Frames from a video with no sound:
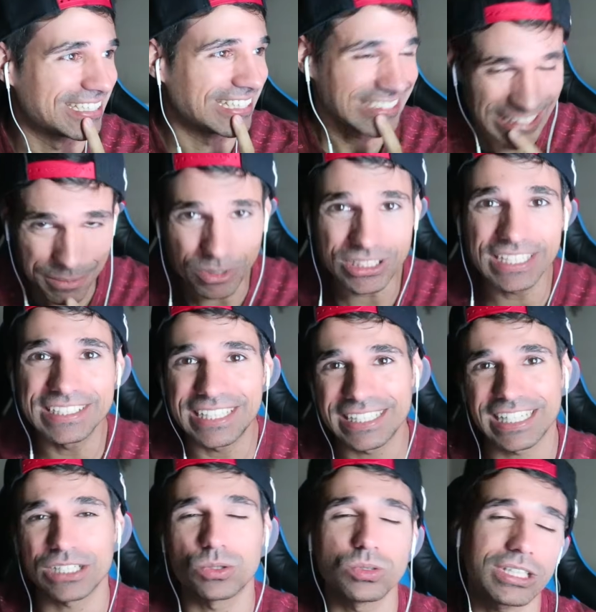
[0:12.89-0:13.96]
Estamos en Si
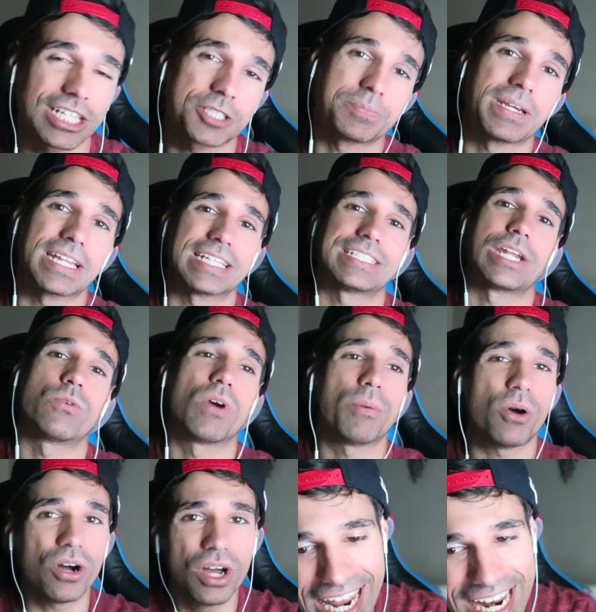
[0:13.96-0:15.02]
te asustas, pierdes de
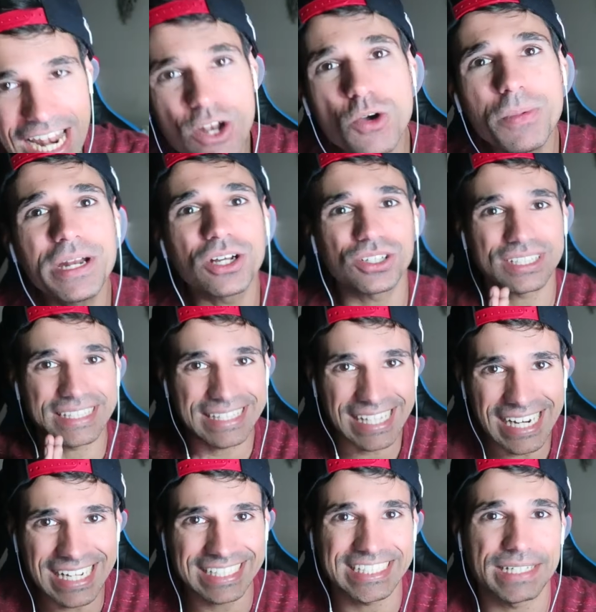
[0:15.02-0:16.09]
nuevo. En el número
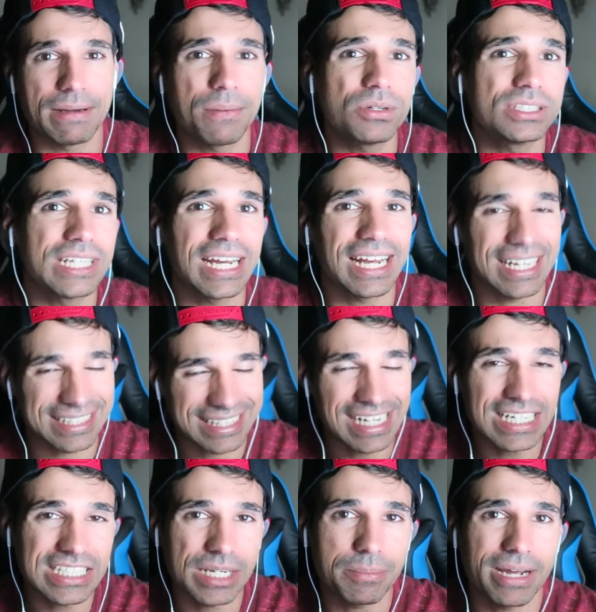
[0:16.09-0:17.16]
3, llevamos ya
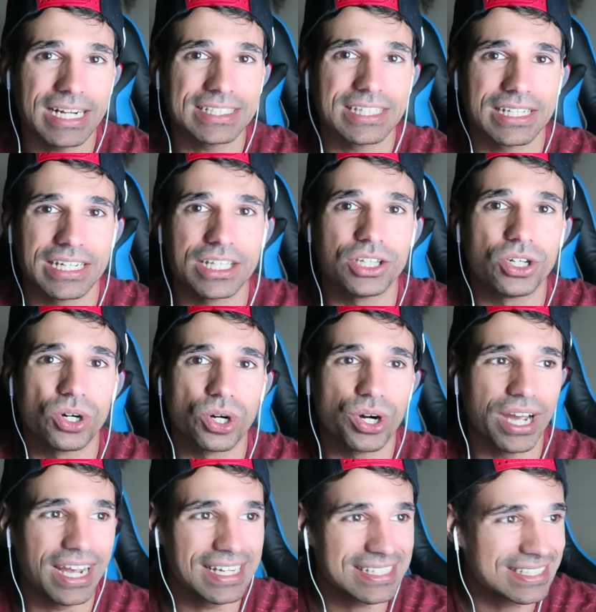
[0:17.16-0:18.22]
3 semanas
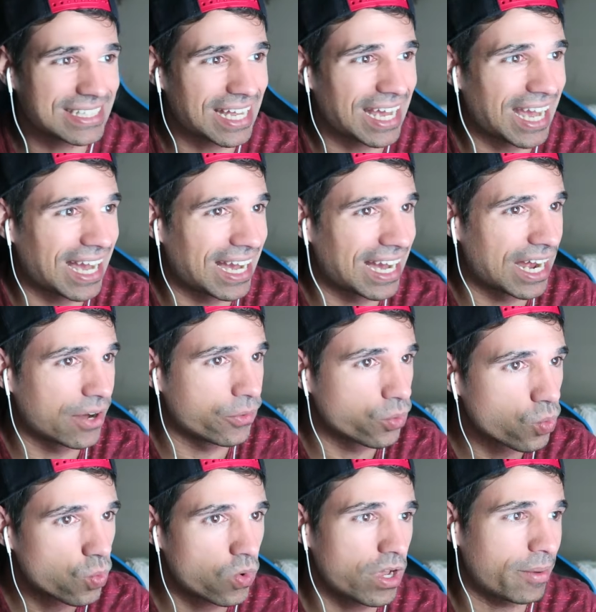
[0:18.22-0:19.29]
trayendo esta
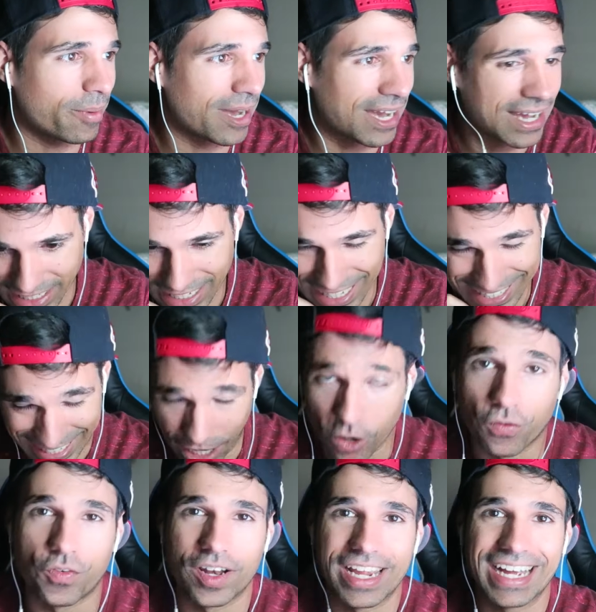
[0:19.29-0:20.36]
nueva y
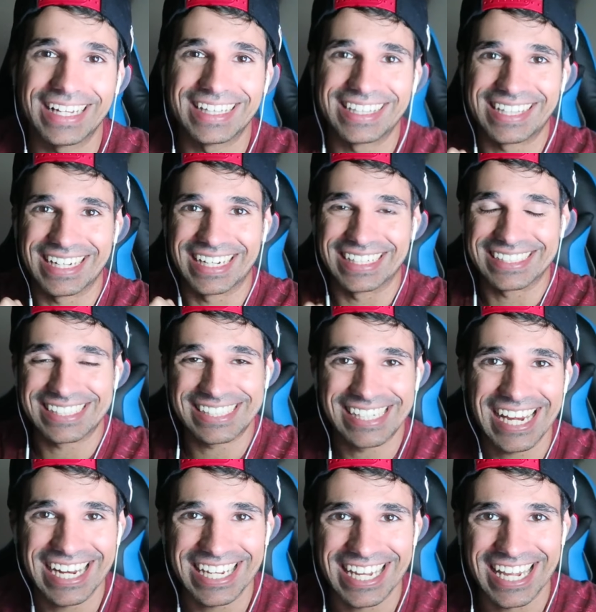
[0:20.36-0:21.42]
escalofriante
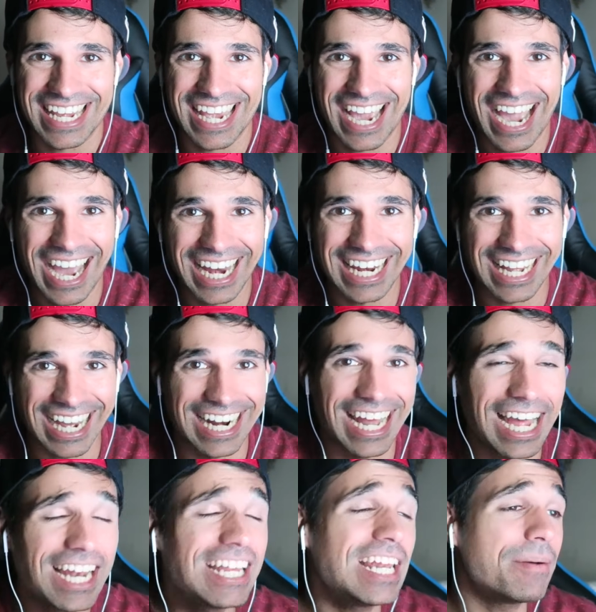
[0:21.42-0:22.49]
serie al
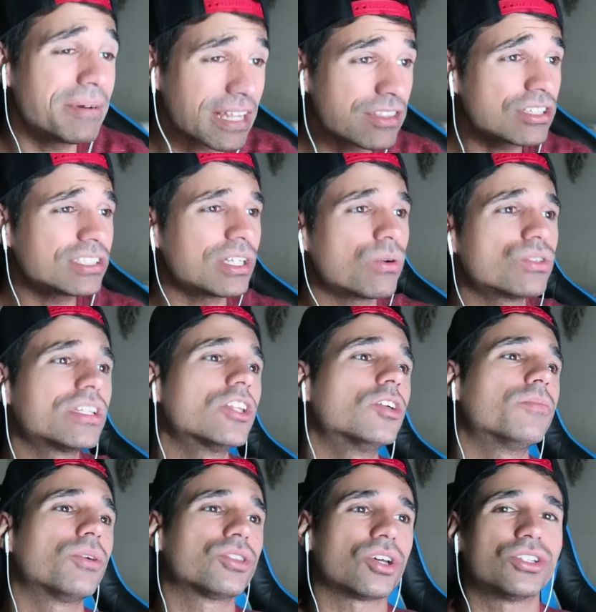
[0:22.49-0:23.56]
canal. Y la verdad os está gustando
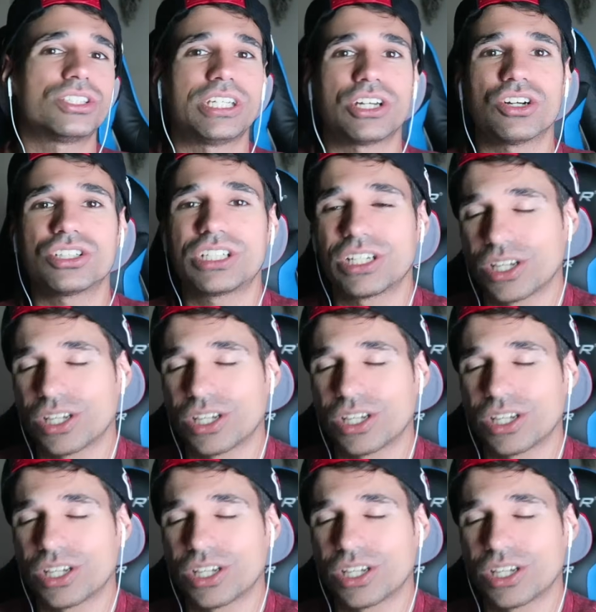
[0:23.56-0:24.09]
un montón, chicos.